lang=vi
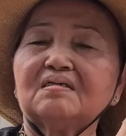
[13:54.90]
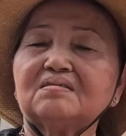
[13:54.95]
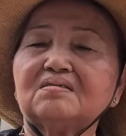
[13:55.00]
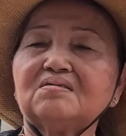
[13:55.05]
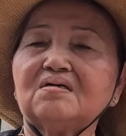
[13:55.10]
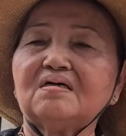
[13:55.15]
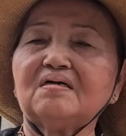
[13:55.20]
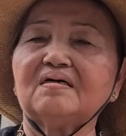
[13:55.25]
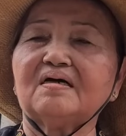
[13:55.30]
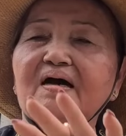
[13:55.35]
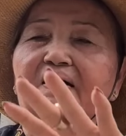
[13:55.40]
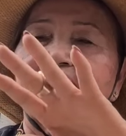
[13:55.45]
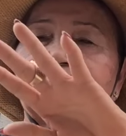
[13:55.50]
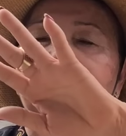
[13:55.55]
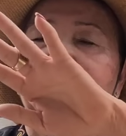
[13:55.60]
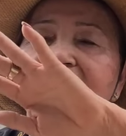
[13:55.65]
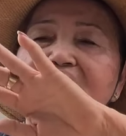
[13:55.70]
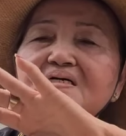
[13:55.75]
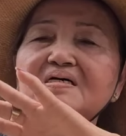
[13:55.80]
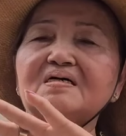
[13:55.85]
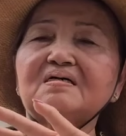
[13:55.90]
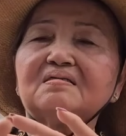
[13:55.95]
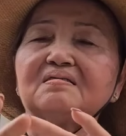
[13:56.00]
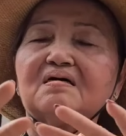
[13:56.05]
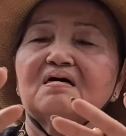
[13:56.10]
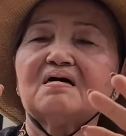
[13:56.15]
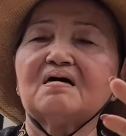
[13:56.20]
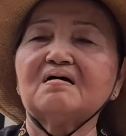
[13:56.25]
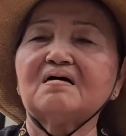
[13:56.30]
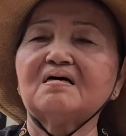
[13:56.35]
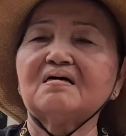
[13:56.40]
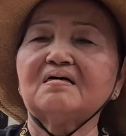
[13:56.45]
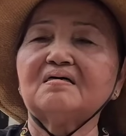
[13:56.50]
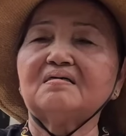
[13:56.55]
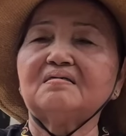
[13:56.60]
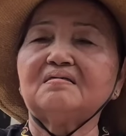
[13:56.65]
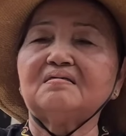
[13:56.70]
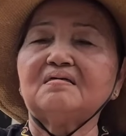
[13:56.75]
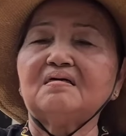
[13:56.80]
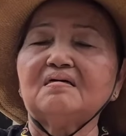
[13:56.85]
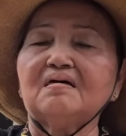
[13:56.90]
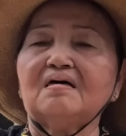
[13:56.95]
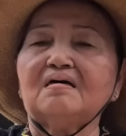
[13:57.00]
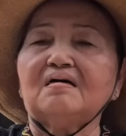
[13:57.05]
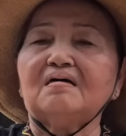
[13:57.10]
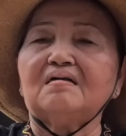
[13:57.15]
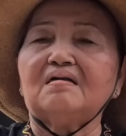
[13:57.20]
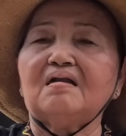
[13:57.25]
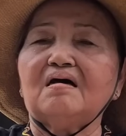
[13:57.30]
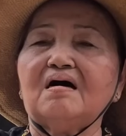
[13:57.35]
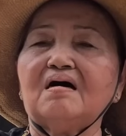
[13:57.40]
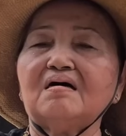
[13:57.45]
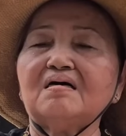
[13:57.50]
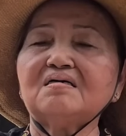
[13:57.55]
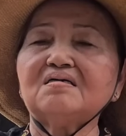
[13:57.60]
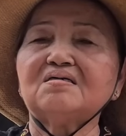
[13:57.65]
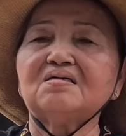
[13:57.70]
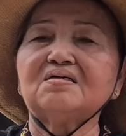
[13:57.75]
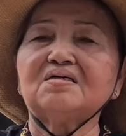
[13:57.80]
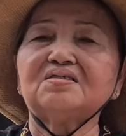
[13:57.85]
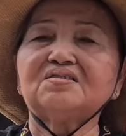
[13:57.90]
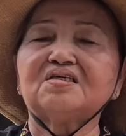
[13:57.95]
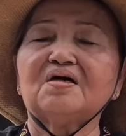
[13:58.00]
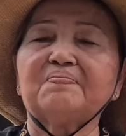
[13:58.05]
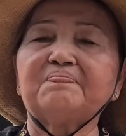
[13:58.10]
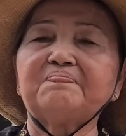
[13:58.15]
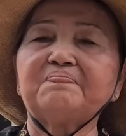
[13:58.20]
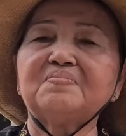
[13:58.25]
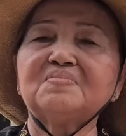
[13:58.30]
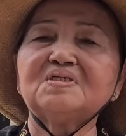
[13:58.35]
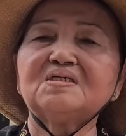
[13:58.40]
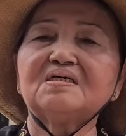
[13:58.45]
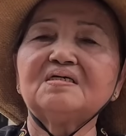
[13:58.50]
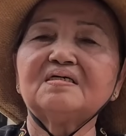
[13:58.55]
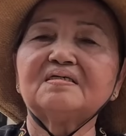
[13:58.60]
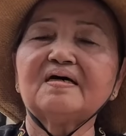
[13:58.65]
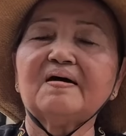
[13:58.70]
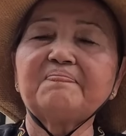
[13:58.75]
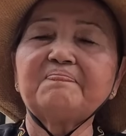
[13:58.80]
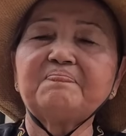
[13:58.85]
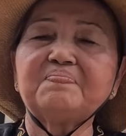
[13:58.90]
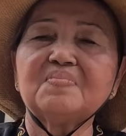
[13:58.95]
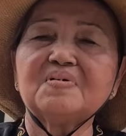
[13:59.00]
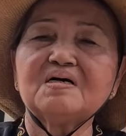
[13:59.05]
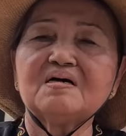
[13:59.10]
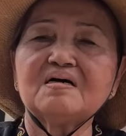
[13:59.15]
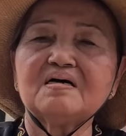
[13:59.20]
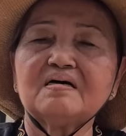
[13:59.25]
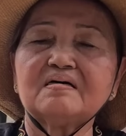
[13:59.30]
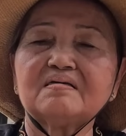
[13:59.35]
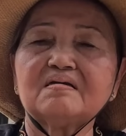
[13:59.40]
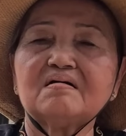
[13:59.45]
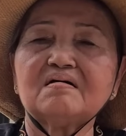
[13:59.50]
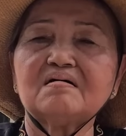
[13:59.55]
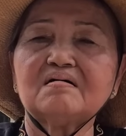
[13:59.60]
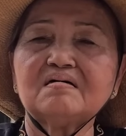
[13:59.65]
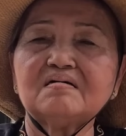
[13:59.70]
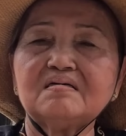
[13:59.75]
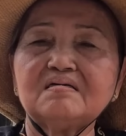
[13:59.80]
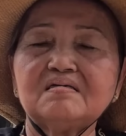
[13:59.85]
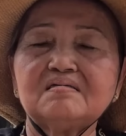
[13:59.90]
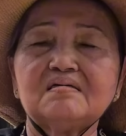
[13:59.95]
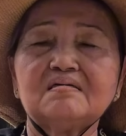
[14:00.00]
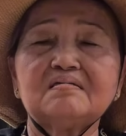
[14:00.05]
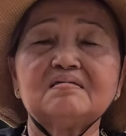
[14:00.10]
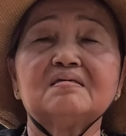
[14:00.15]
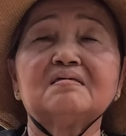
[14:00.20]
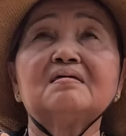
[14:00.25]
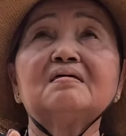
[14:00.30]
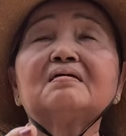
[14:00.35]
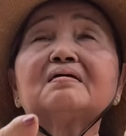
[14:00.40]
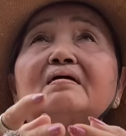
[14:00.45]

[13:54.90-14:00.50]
nước ngập thời lỡ sập khắp nơi lửa